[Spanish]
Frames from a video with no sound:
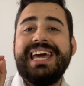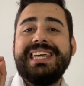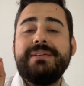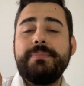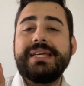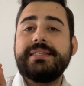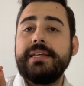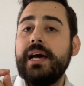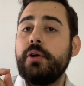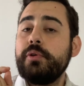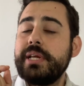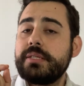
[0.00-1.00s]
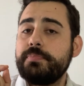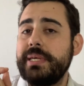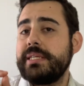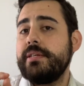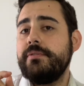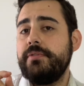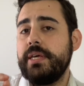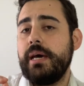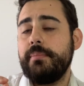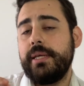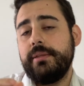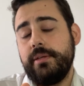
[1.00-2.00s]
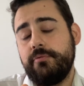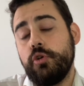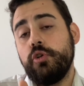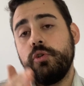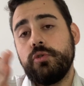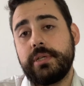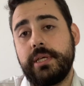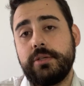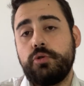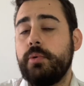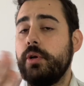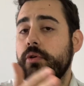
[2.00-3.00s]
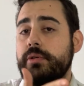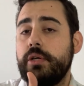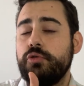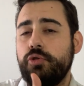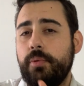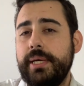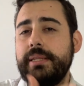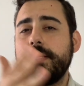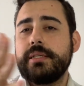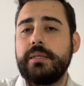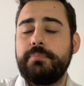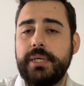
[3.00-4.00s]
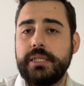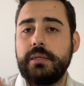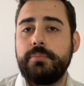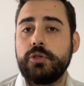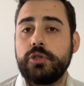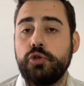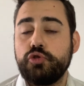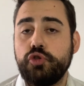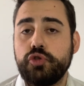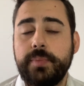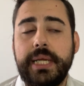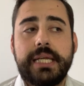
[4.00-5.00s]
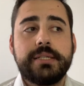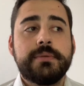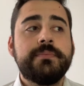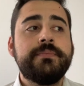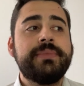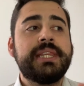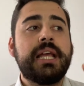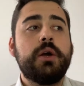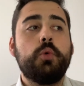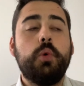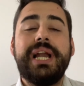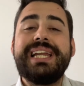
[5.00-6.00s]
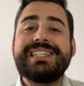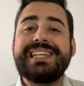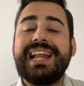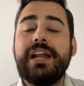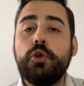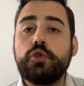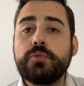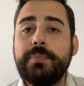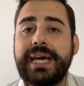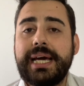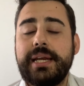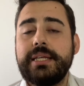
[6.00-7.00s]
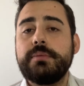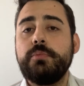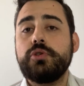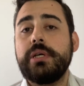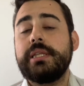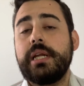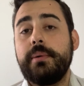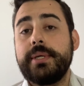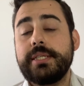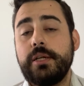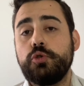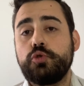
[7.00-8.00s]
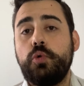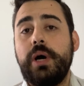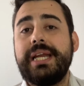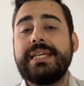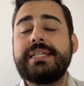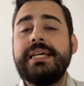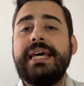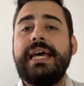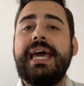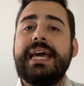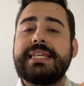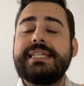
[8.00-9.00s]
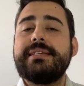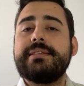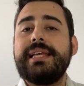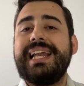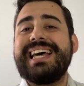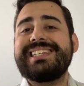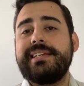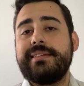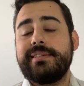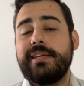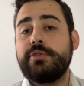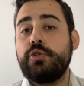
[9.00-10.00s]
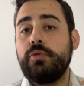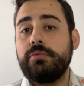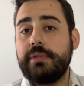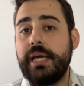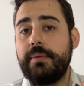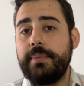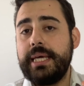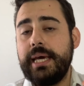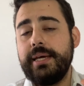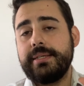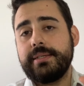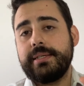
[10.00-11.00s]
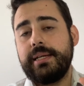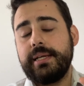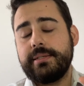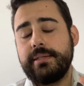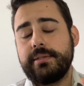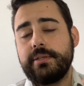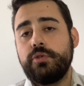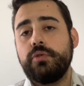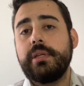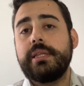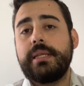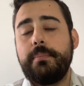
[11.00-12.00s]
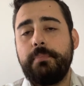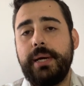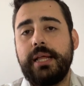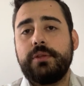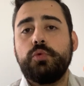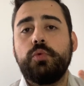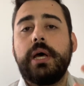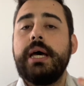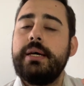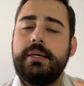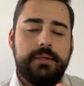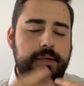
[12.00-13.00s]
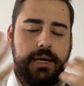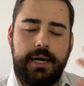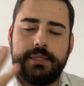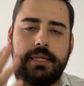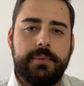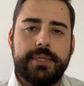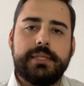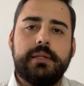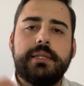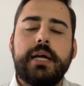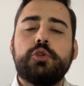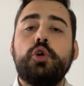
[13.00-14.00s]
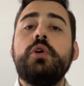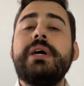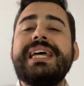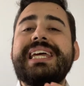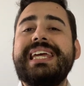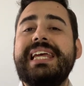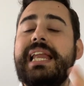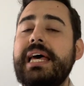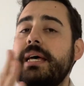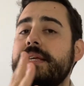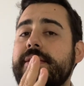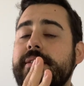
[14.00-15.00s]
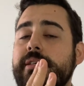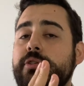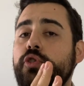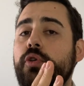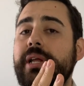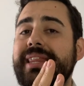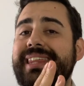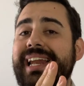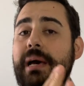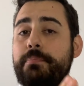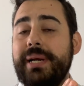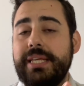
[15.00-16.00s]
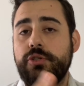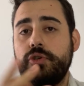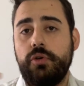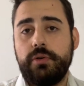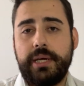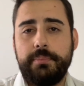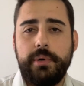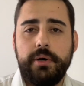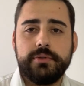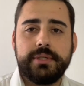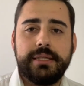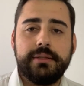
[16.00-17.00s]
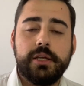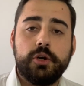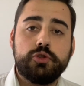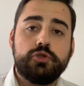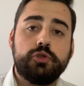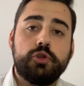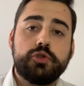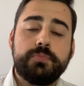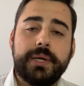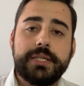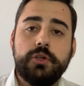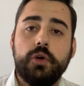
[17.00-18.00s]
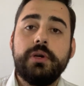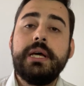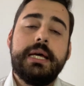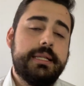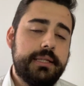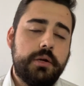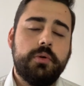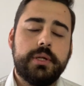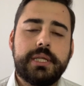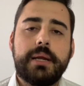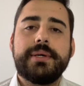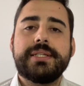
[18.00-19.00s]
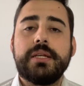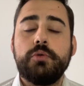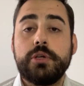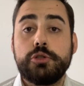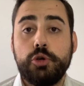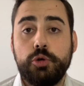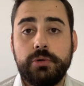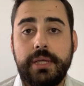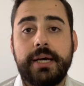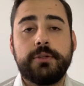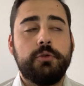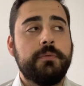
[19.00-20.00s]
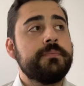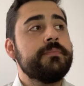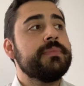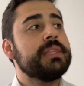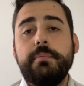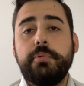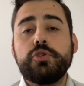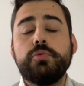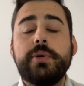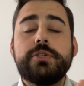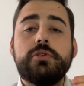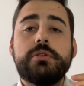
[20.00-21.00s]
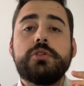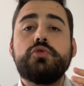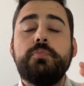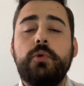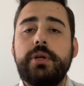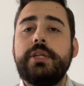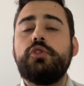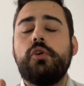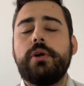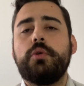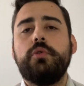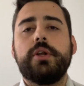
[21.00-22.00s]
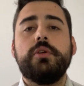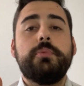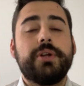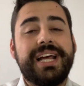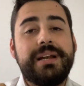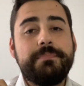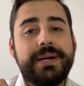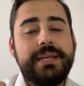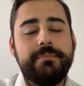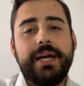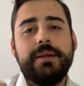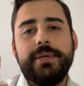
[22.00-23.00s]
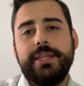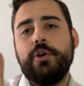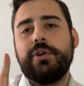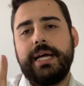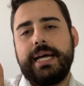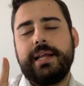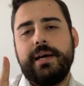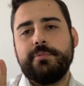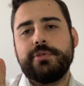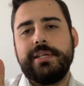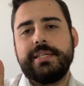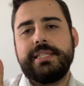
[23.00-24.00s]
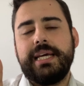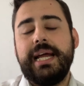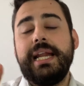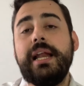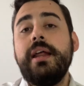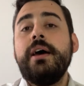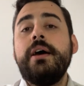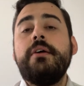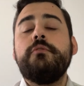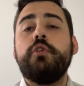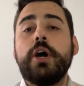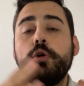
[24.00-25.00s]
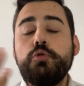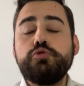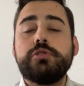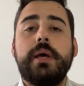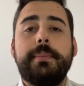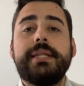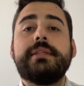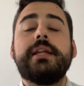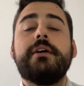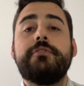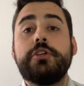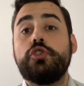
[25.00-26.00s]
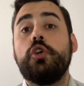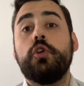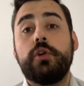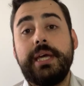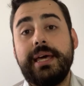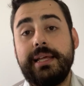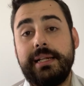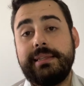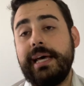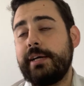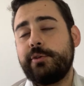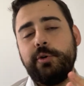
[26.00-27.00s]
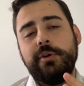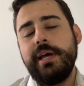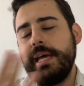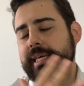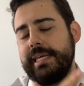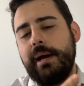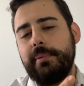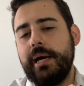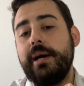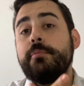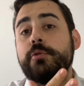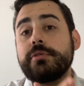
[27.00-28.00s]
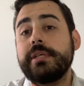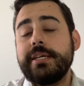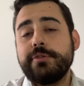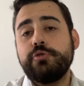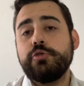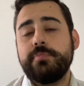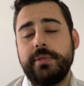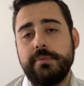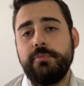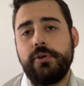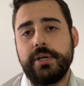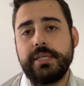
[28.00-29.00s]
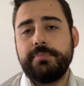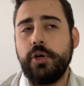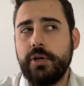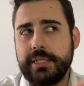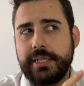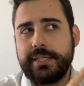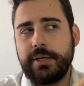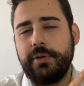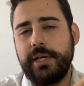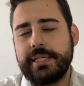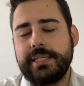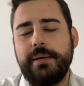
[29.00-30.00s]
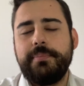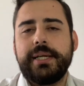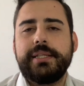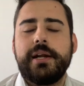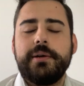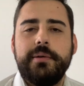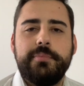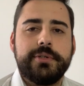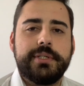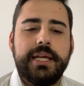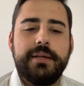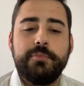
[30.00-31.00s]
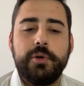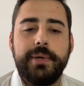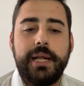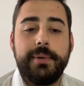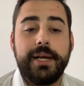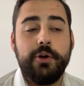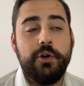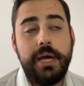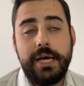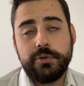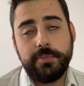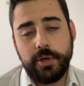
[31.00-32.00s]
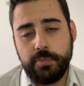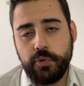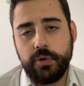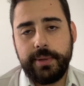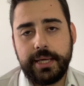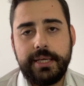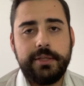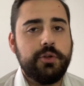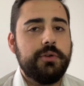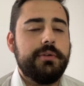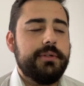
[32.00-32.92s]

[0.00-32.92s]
investigaron específicamente, y fueron los que descubren los años 90 y principios de los 2000, cuáles eran los mecanismos a través de los cuales existe la sensación térmica, es decir, la sensación de temperatura a través del tacto y la sensación de la presión, que podamos sentir nosotros presión de nuevo a través de nuestro tacto. Y por supuesto este es un bonito recuerdo porque el primer video que cargamos en este canal fue justamente la fisiología del tacto y hablábamos de estos mismos receptores. Les dejo el enlace en la parte de arriba por si quieren volver a verlo. Es un video muy viejito.